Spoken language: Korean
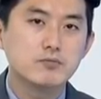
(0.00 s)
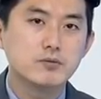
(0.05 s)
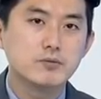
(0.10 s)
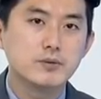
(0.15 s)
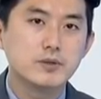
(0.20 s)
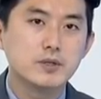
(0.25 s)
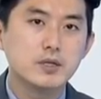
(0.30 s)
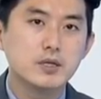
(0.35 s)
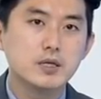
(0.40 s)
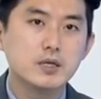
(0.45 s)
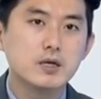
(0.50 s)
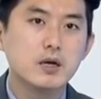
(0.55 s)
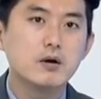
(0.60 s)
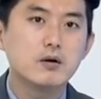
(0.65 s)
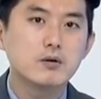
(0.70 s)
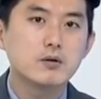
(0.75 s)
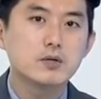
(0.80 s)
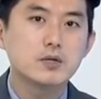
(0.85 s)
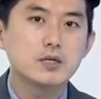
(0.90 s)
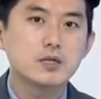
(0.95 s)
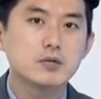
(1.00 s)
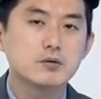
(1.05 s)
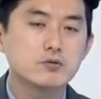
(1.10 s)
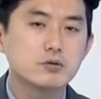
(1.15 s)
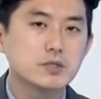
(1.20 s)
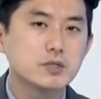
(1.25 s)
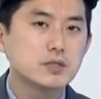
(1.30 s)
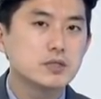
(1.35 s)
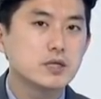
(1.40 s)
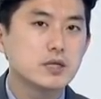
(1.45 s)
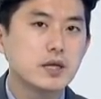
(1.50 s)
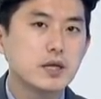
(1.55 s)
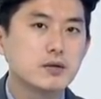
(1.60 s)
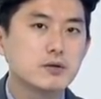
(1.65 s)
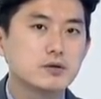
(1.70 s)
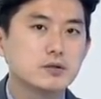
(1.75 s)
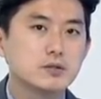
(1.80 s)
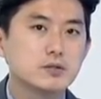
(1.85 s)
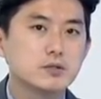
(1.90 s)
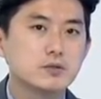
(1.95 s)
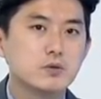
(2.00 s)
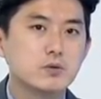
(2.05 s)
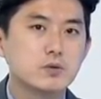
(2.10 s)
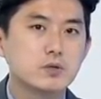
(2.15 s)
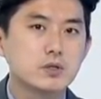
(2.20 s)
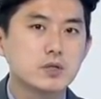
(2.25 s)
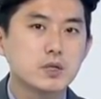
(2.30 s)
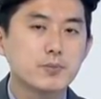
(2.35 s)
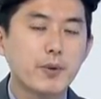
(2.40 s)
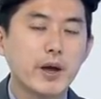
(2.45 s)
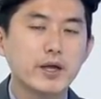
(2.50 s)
부분들 이러한 것들이 또 신재생 에너지 쪽 특히 그렇죠.